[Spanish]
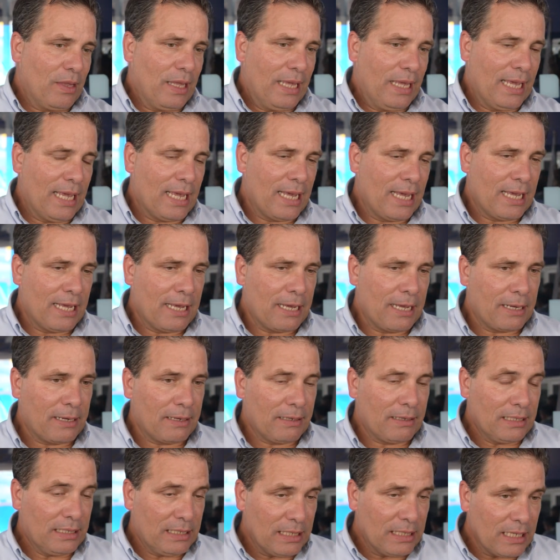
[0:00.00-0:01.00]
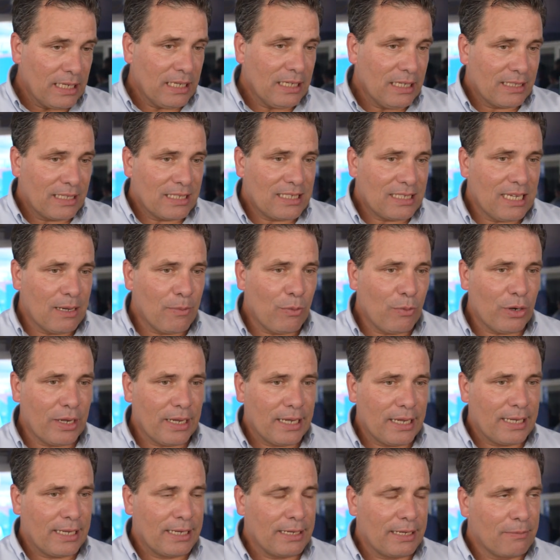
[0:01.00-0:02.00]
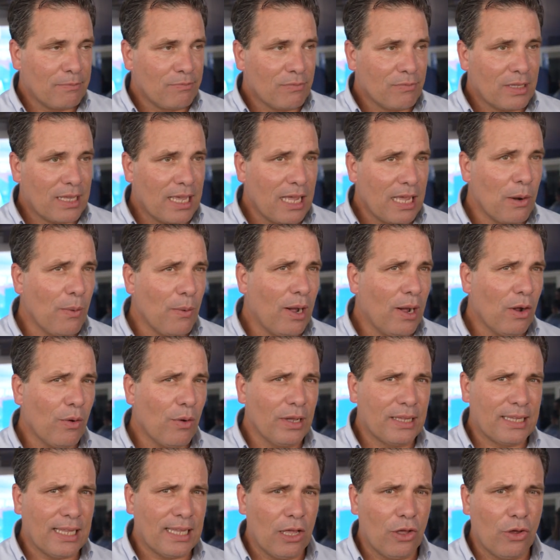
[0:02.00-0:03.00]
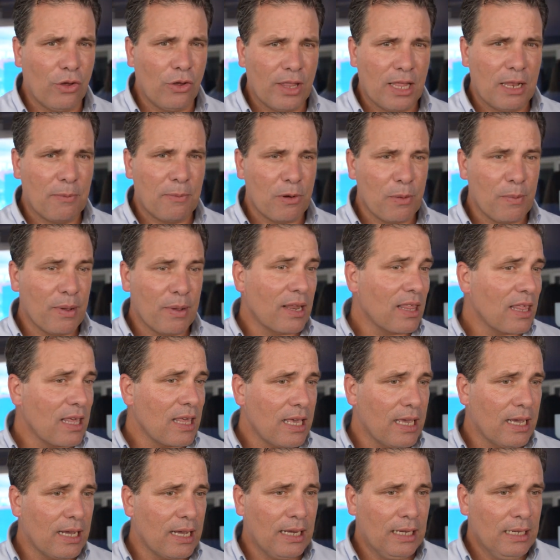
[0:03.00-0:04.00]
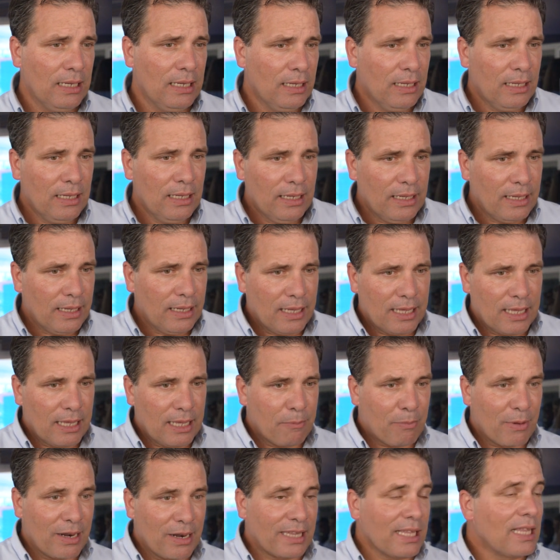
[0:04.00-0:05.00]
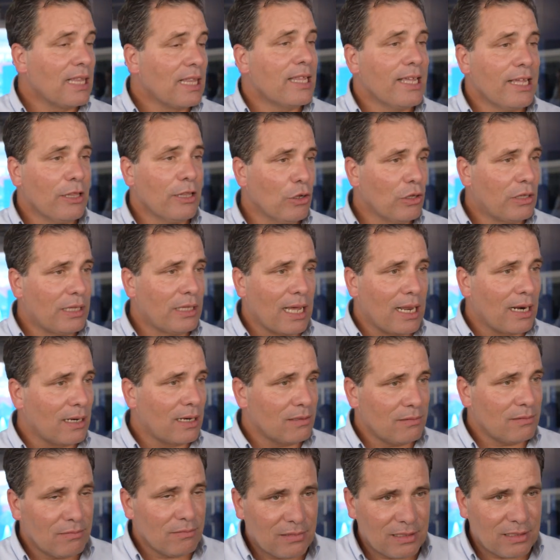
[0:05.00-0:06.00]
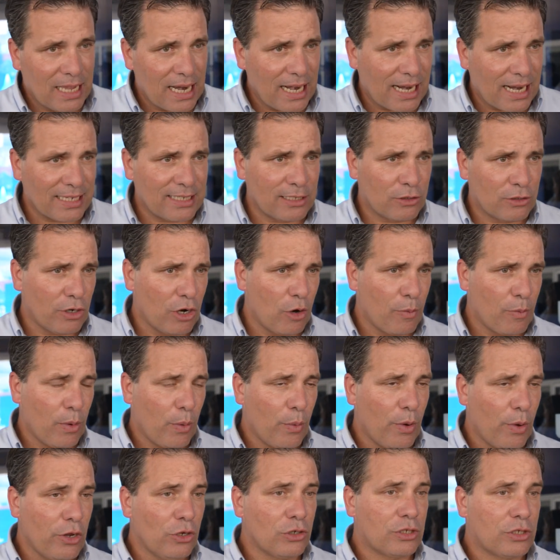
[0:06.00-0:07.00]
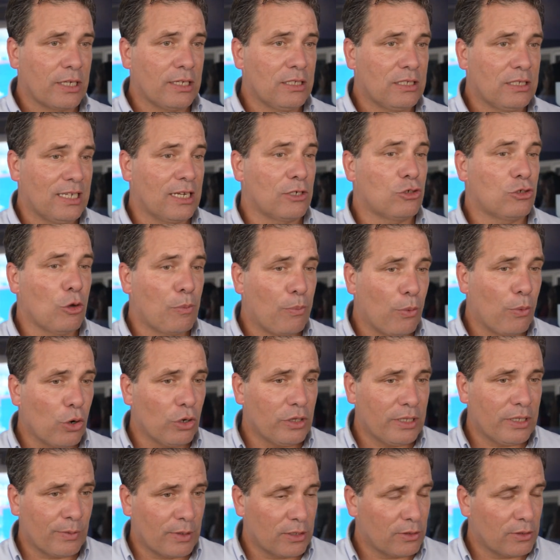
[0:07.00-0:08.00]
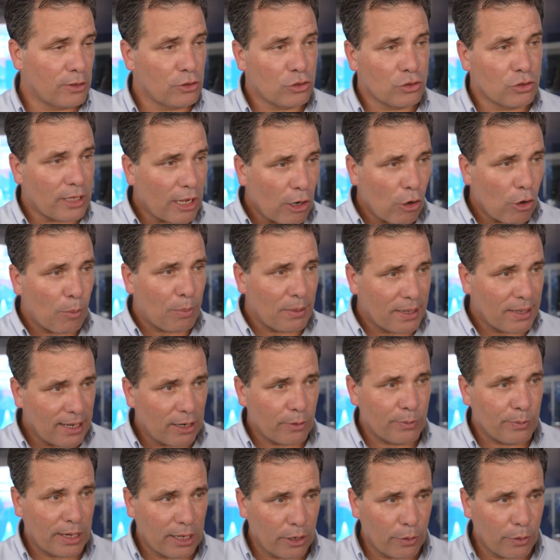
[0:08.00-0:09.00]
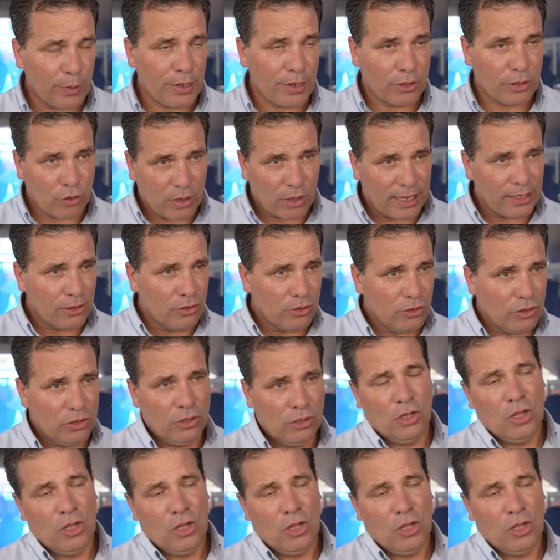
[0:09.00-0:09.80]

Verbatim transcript: eh, sí, decíamos que, el banco ha estado desde el primer día eh, pretendiendo estar cerca del sector agropecuario, ser, soporte en una situación tan compleja como la que nos viene tocando.